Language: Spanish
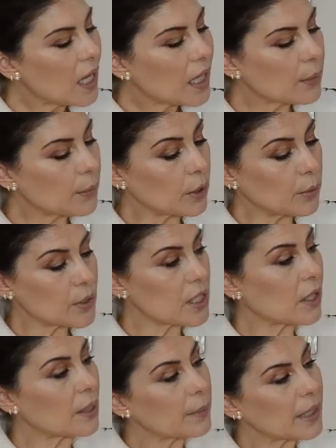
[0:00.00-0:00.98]
Y bueno, pues
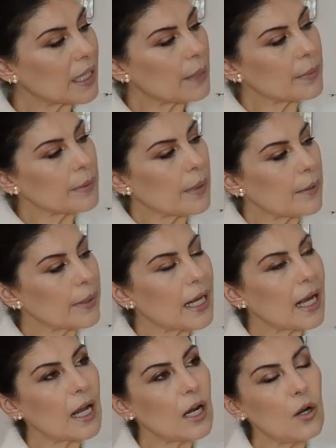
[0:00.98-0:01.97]
ahora para la
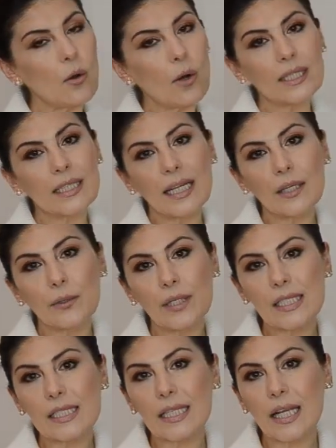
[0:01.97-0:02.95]
primavera lo ha traído
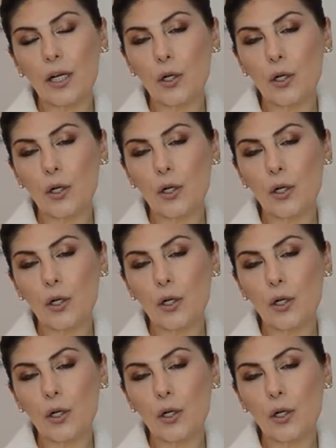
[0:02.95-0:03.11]
en este